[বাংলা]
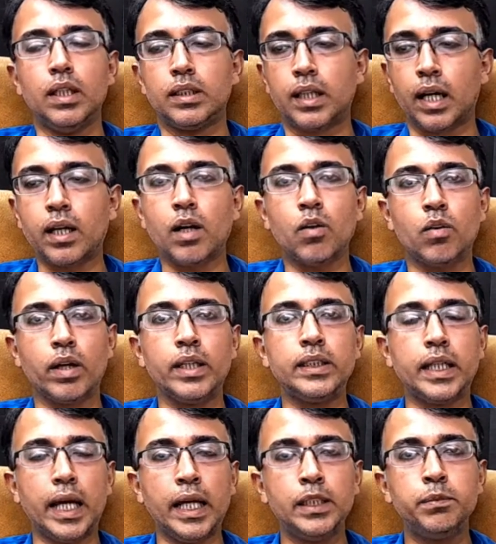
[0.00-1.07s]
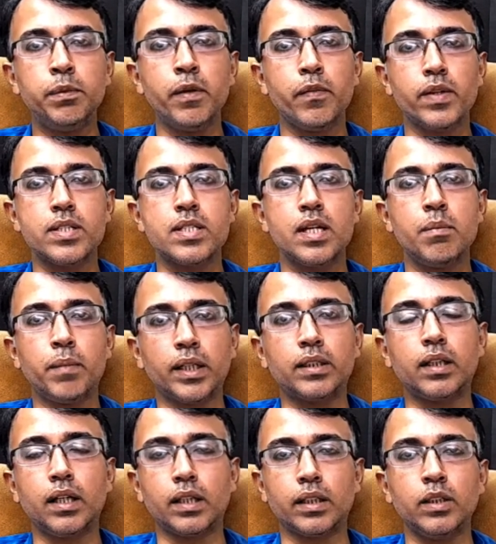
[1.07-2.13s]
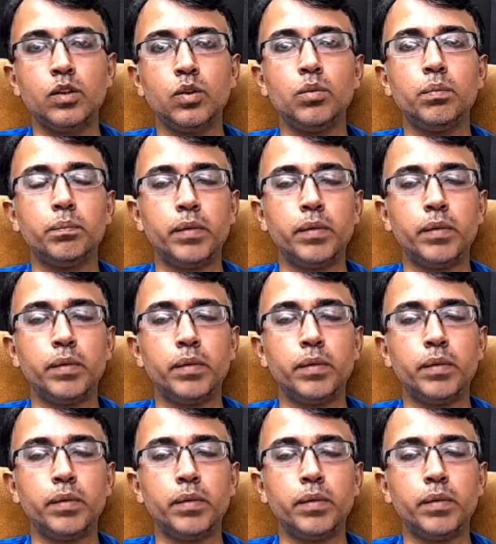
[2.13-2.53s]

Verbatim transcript: তার কারণে এই এইচবি এ ওয়ান সির মাত্রা কিন্তু